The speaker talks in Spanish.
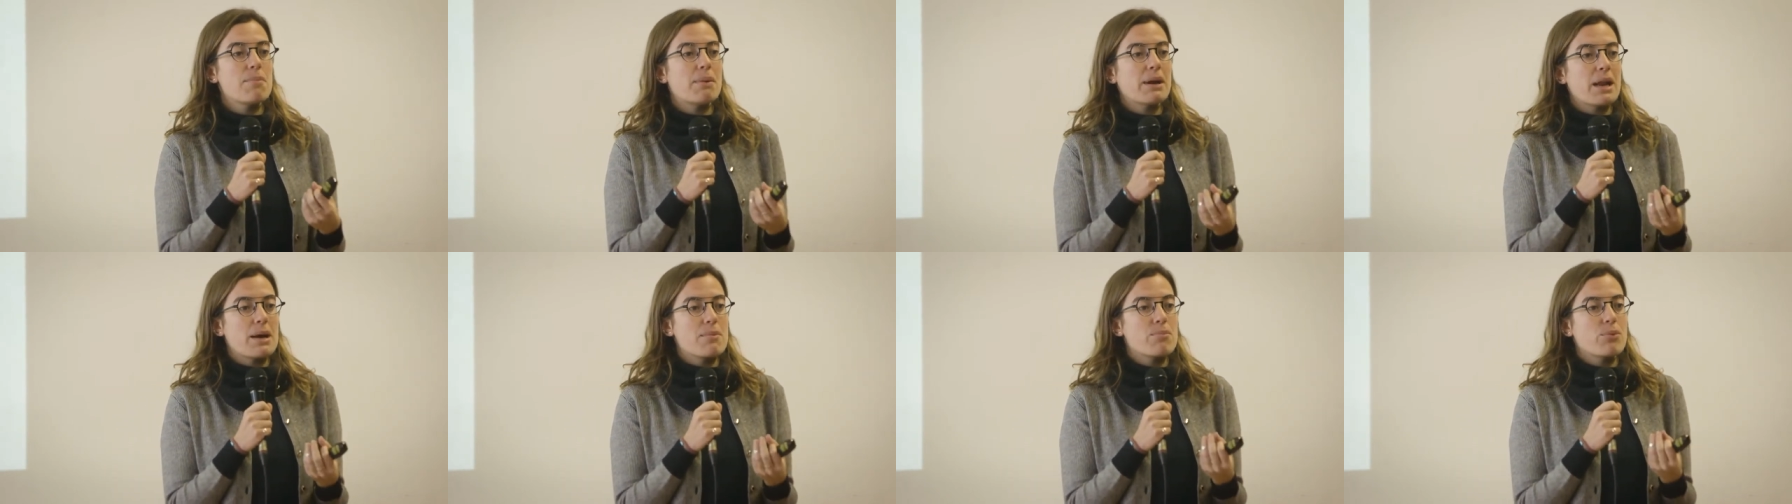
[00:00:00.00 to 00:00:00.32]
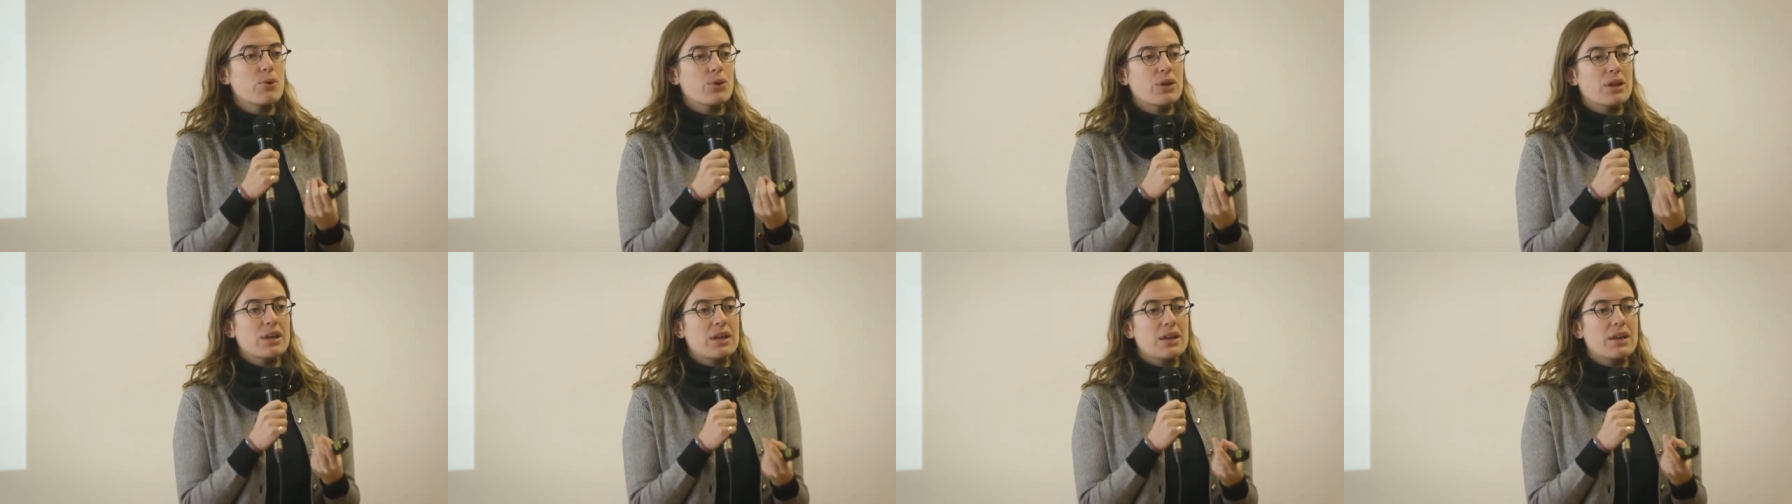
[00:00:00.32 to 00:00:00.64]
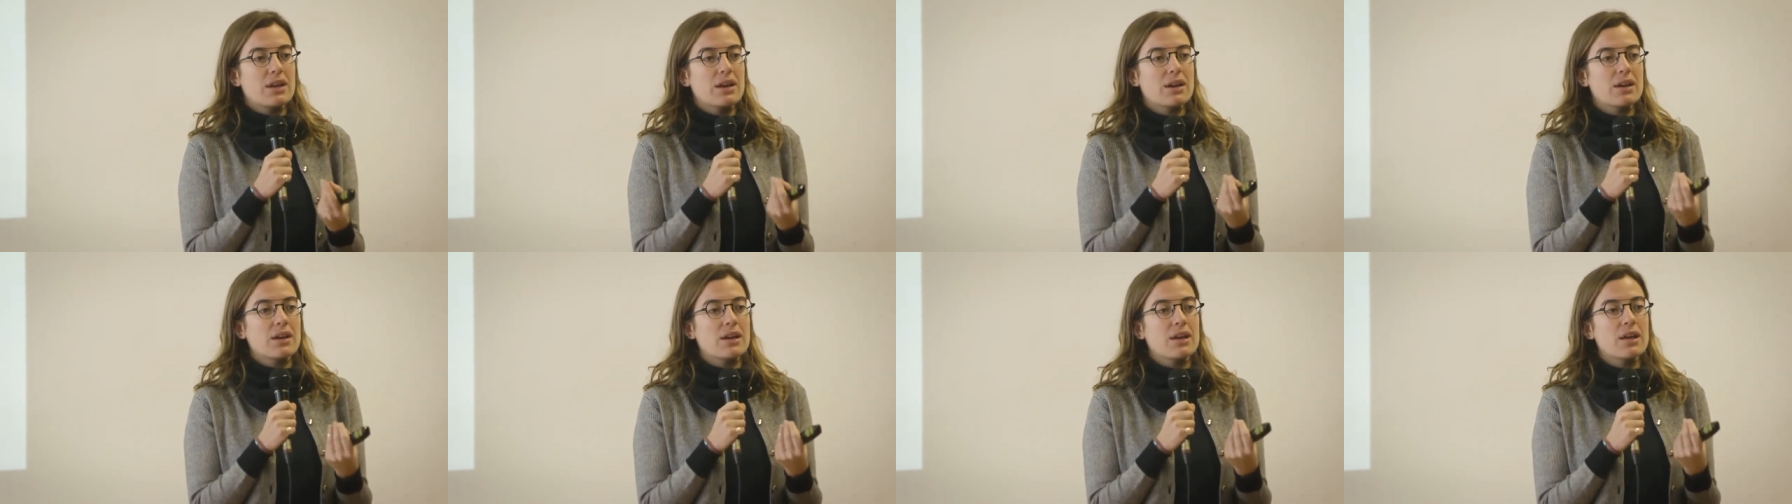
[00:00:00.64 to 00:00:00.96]
para
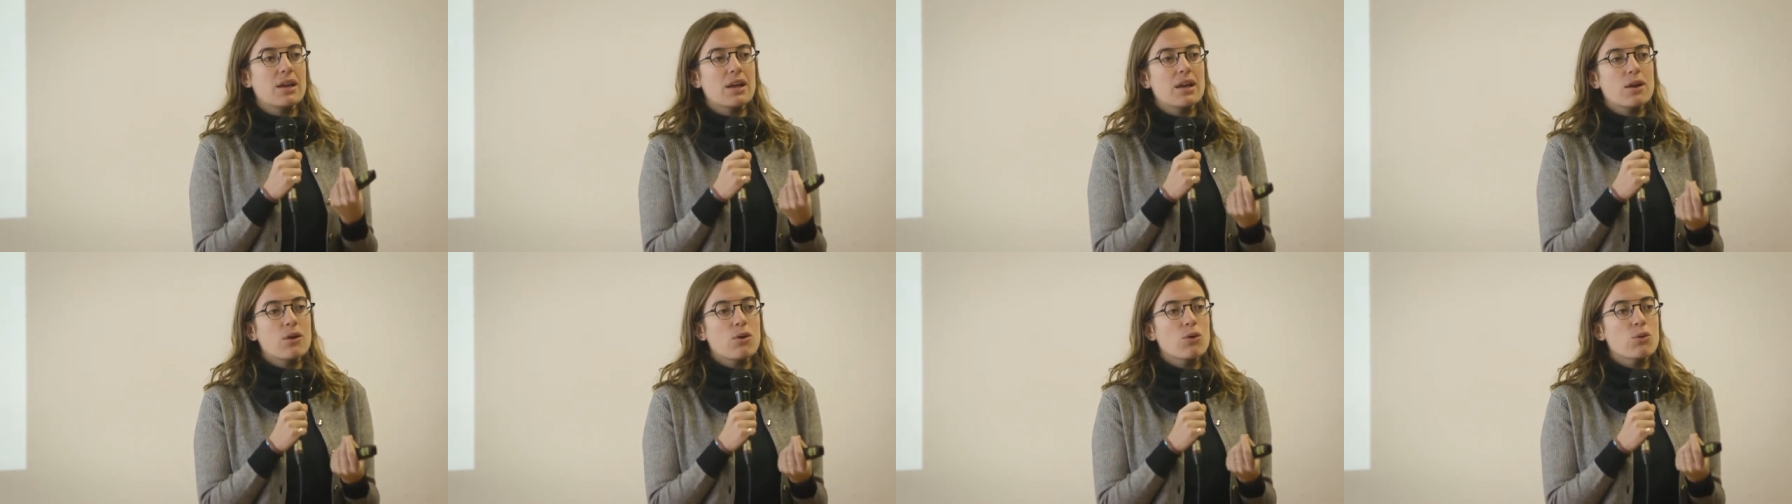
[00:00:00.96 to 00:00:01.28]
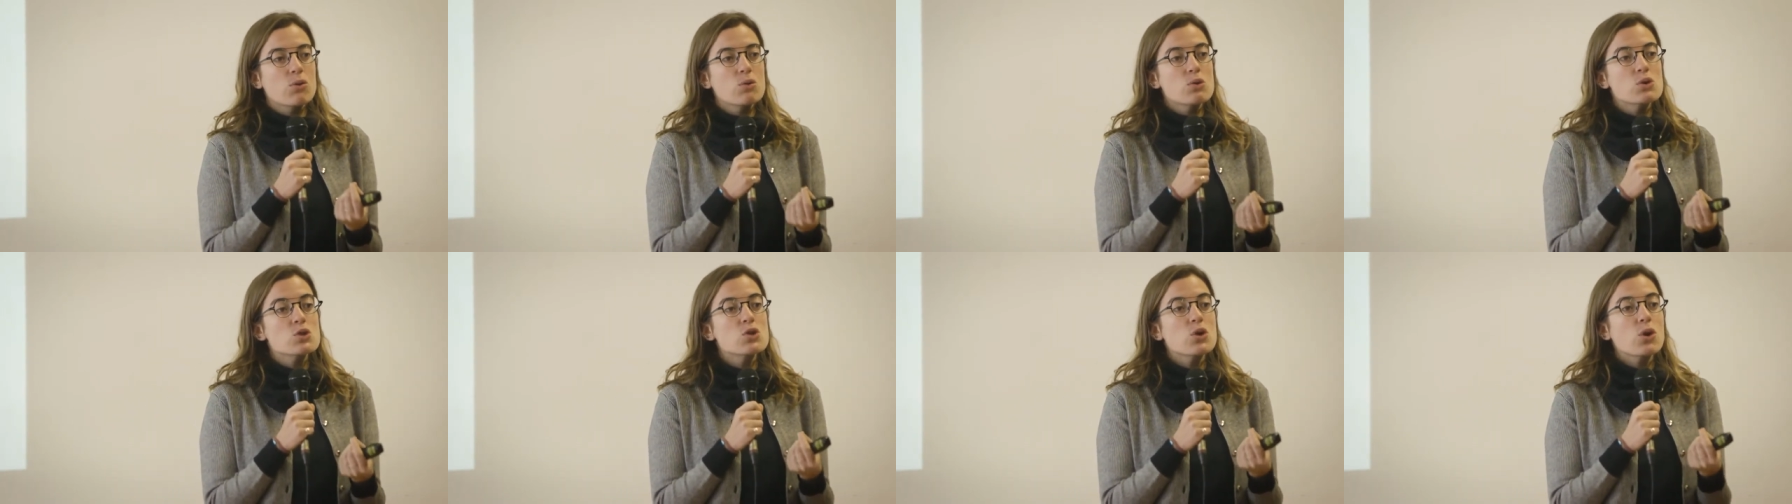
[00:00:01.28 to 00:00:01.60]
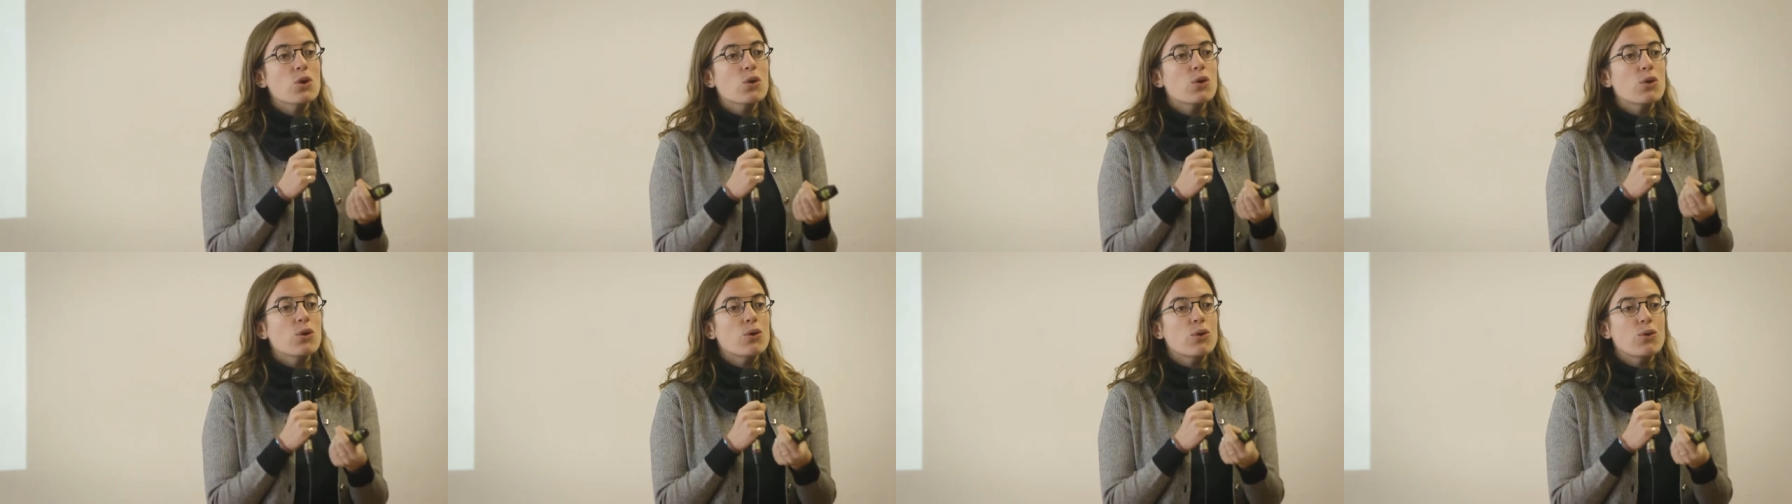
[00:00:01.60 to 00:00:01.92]
poder eh, con un
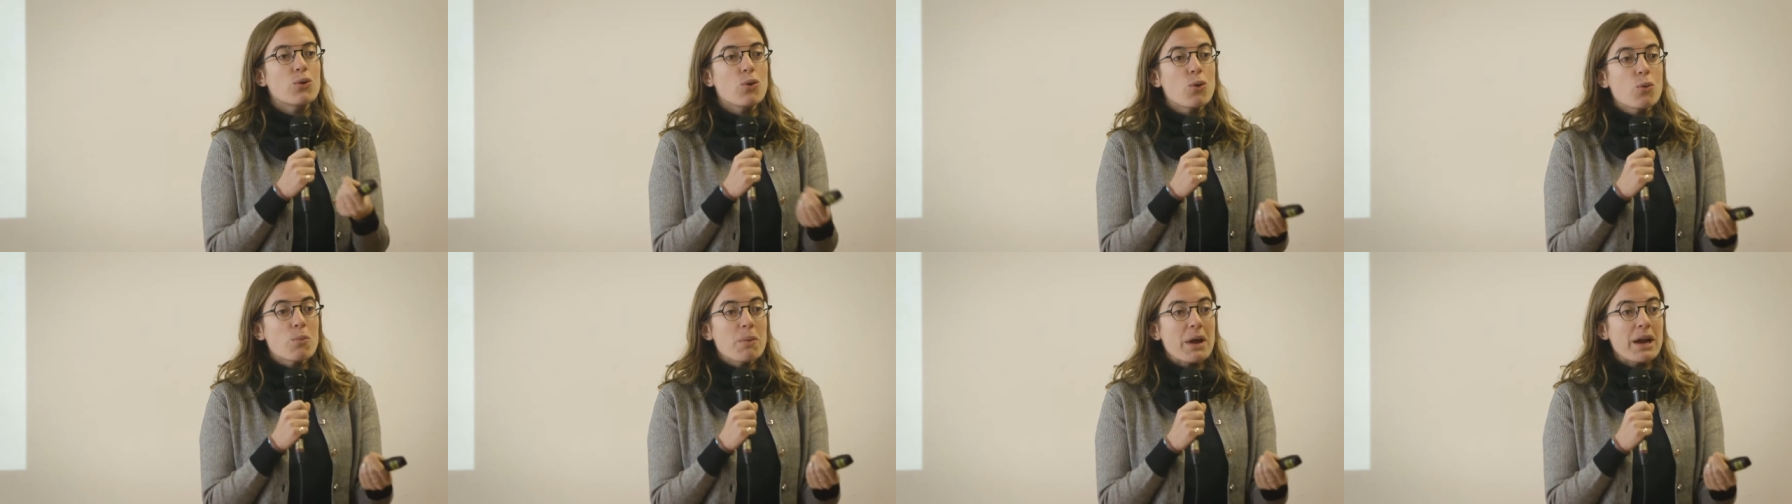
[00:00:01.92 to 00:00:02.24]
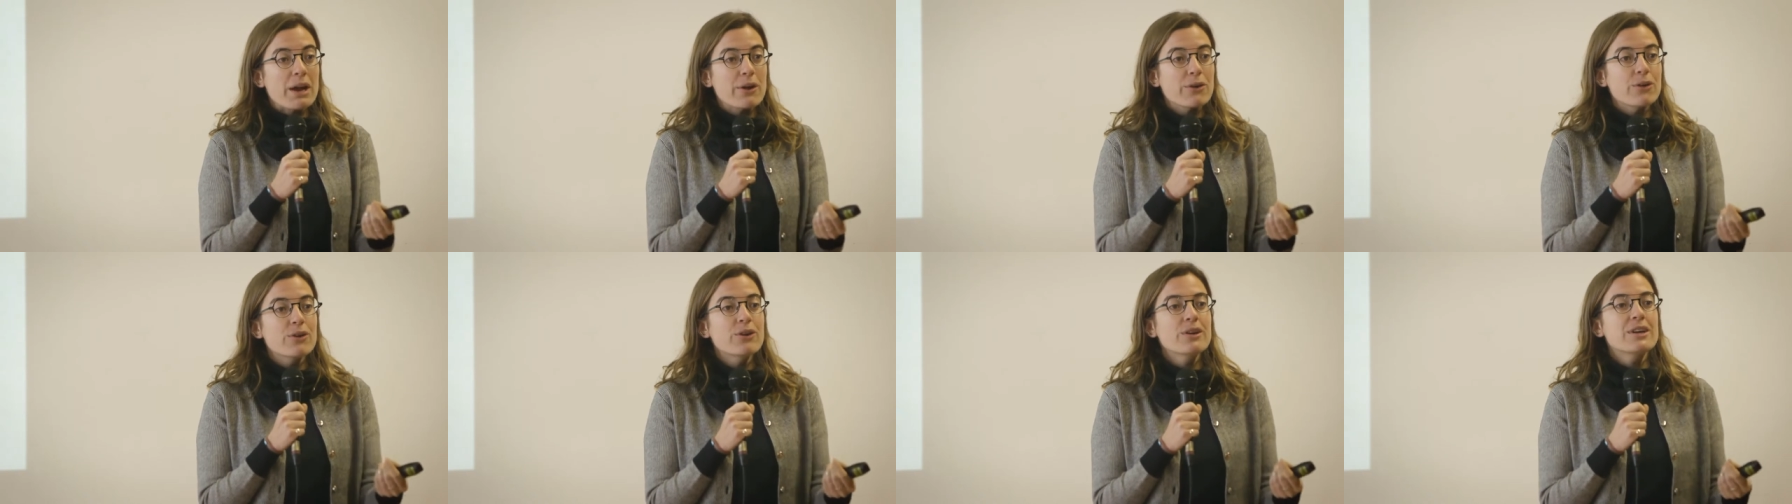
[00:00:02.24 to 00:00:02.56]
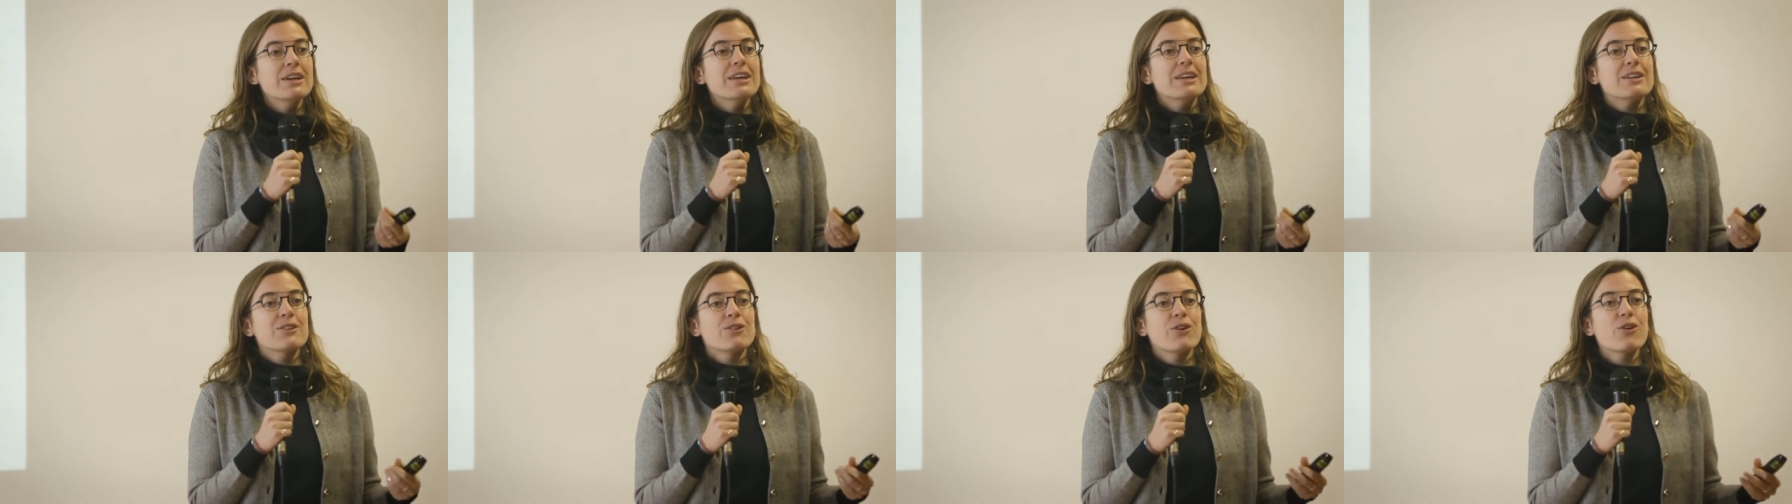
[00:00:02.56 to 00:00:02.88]
solo número
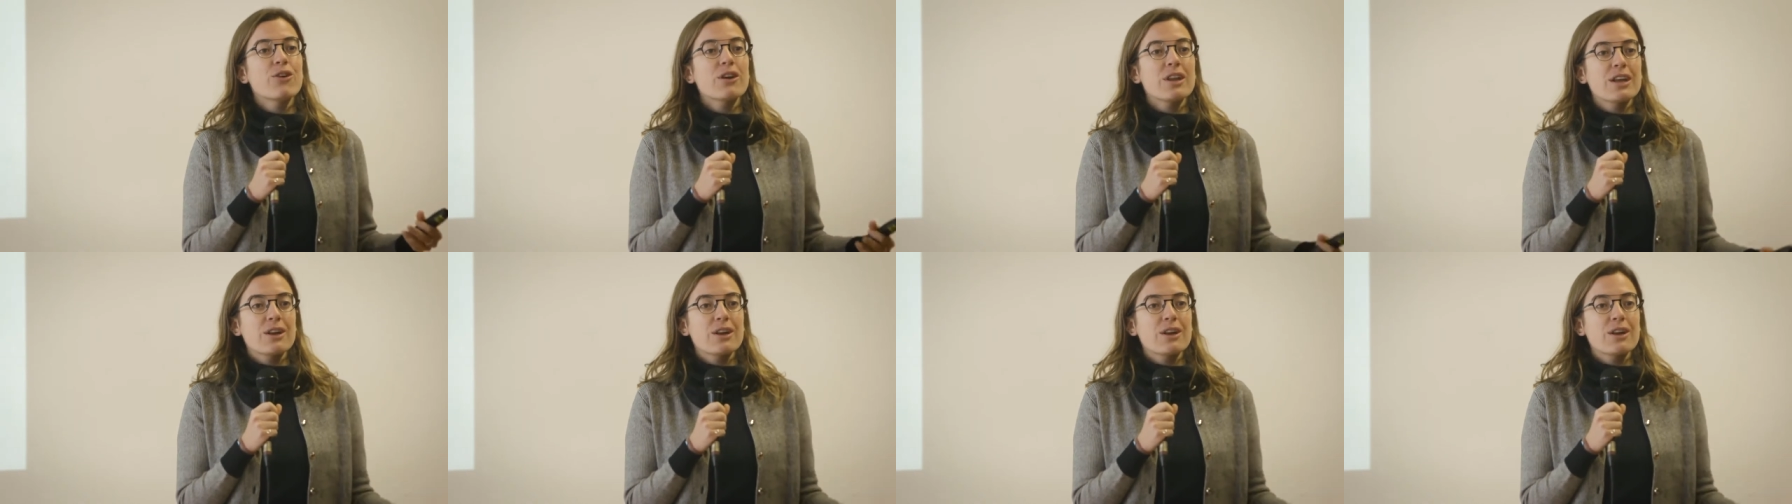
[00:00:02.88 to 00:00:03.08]
¿no?